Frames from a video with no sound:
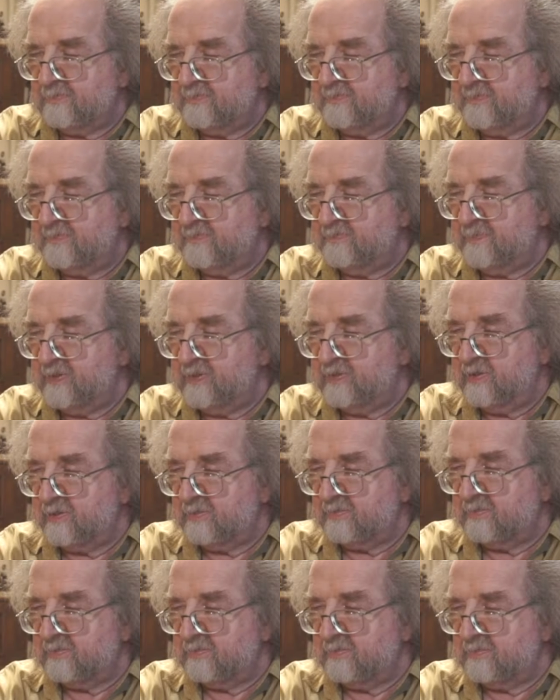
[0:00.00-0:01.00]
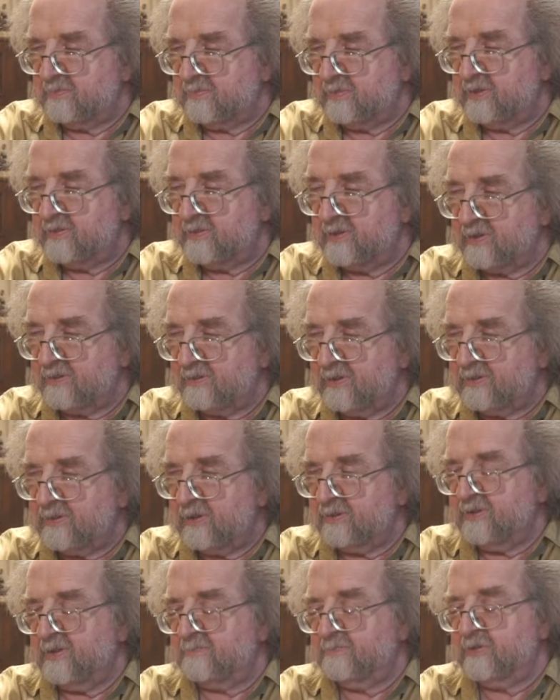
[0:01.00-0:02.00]
в Питер, э, в Ленинград
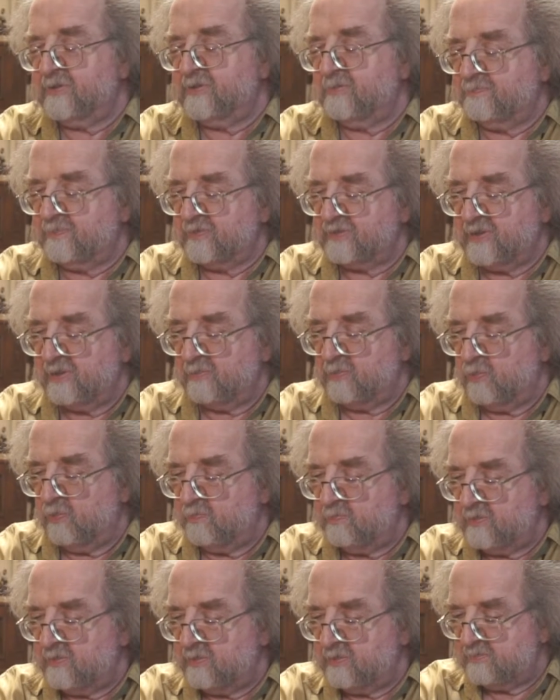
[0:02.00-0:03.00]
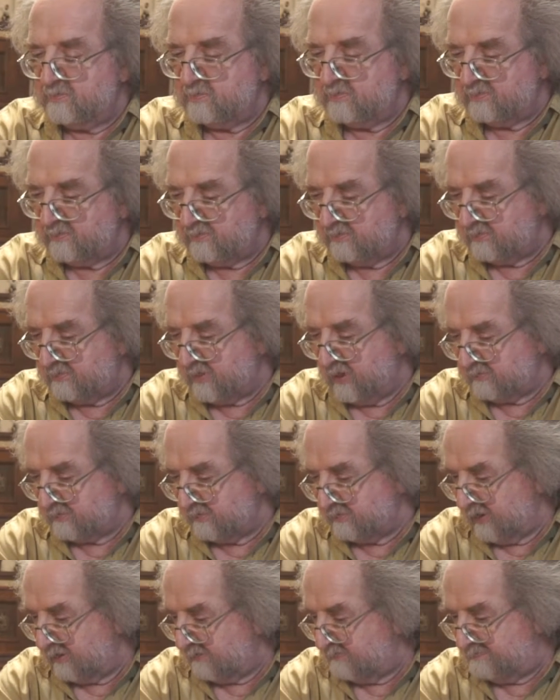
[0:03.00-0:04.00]
тогда. Мы с ним познакомились и
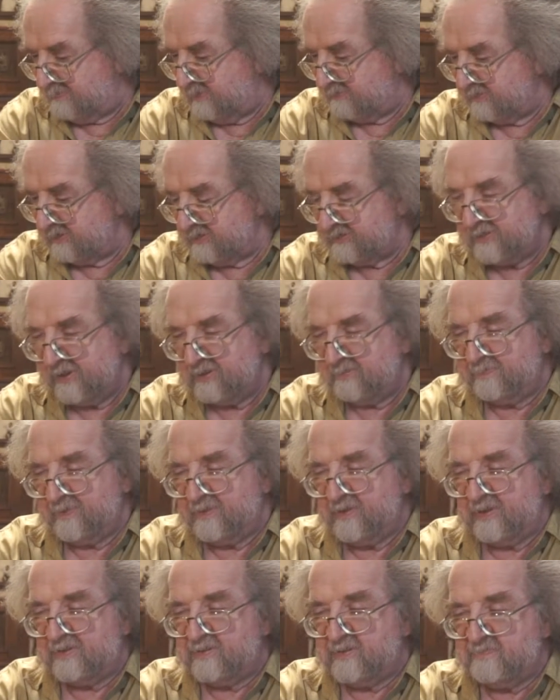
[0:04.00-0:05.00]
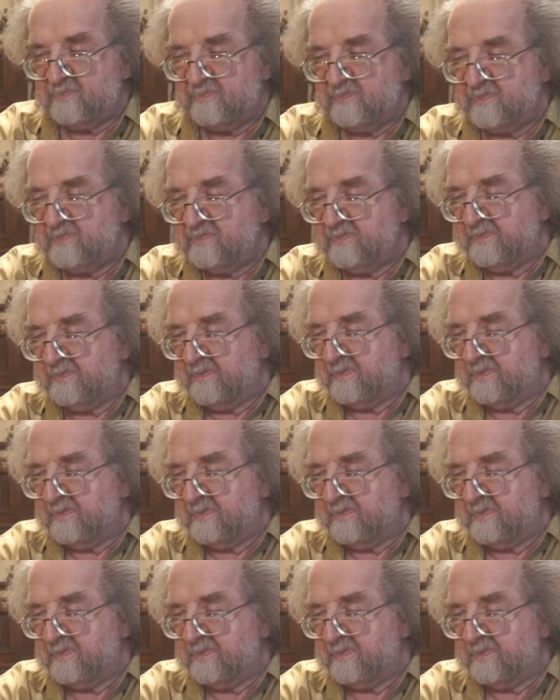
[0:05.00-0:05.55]
как-то так вполне стали приятельствовать.